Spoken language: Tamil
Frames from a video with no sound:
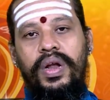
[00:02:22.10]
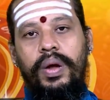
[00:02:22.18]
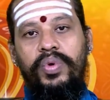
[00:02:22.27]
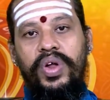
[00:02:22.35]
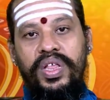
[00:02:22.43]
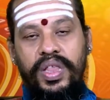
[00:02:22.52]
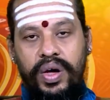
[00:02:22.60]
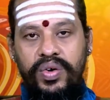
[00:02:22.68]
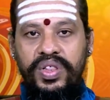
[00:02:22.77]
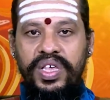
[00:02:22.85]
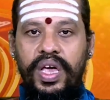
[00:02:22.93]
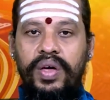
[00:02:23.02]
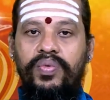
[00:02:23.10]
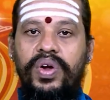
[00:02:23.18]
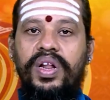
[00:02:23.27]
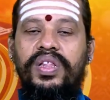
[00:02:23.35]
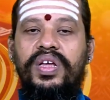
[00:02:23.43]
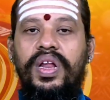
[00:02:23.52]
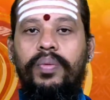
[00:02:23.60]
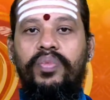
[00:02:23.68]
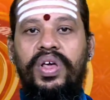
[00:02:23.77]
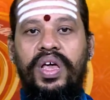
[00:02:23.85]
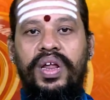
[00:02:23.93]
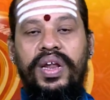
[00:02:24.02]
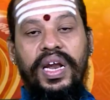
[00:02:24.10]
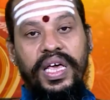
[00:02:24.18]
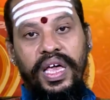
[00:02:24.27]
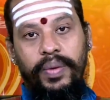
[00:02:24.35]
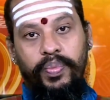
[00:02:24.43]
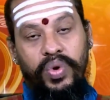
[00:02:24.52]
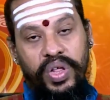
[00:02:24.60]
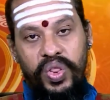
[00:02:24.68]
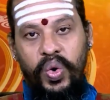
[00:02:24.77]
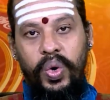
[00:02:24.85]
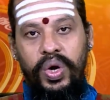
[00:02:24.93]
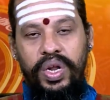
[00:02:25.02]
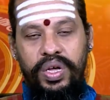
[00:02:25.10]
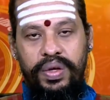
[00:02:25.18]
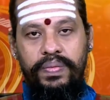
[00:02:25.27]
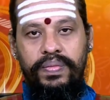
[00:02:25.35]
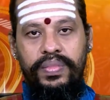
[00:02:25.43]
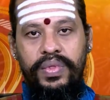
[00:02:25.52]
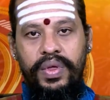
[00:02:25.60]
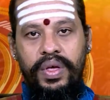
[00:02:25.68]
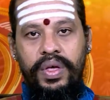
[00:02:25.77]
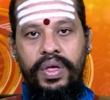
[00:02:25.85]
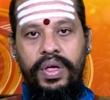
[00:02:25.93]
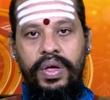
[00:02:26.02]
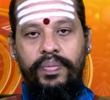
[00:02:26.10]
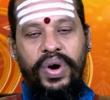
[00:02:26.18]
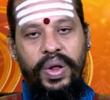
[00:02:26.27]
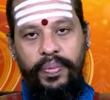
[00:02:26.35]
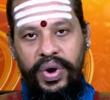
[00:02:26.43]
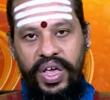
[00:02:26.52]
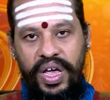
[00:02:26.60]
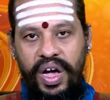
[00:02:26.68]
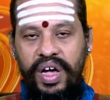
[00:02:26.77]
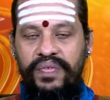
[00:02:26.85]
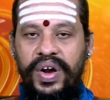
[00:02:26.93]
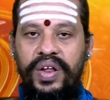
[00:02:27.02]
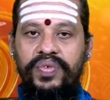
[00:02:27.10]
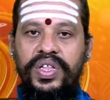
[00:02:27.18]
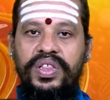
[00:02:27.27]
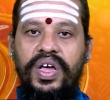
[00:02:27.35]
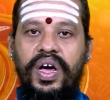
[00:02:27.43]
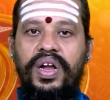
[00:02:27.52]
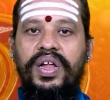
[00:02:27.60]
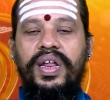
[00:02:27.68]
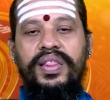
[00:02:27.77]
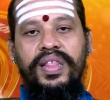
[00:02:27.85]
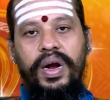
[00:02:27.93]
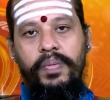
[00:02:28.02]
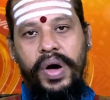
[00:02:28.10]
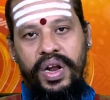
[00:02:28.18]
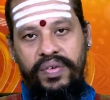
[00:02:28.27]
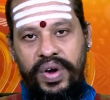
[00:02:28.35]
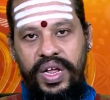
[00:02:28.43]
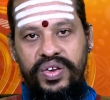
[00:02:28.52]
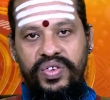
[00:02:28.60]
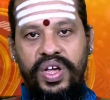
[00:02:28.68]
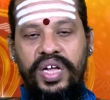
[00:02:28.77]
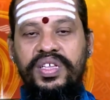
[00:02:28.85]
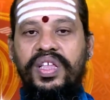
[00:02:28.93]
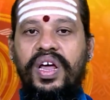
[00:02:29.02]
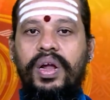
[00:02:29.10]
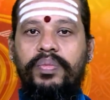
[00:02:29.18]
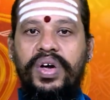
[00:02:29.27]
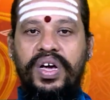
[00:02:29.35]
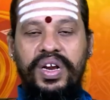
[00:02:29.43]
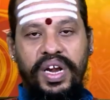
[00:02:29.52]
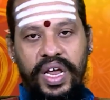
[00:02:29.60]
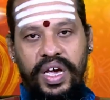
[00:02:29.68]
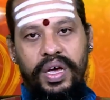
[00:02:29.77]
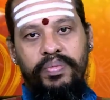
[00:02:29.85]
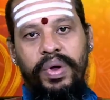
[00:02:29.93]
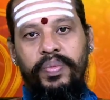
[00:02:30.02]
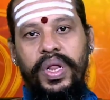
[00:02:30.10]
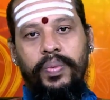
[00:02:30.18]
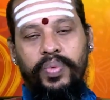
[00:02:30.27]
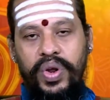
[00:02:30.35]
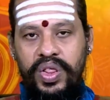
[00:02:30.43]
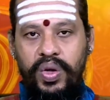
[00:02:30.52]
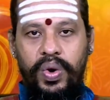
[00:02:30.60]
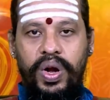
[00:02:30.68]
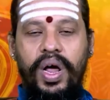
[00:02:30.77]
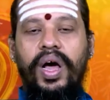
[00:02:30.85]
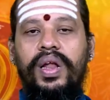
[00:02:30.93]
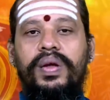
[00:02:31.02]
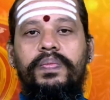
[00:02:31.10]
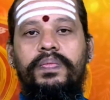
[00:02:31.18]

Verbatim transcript: நம்முடைய தகுதியை உணர்ந்து நம்முடைய நிலையை புரிந்து கொண்டு படிப்படியாக வளர்வது தான் நிரந்தரமான வளர்ச்சி அதுதான் நமக்கு நிலைக்கும் என்பதை புரிந்து கொண்டால்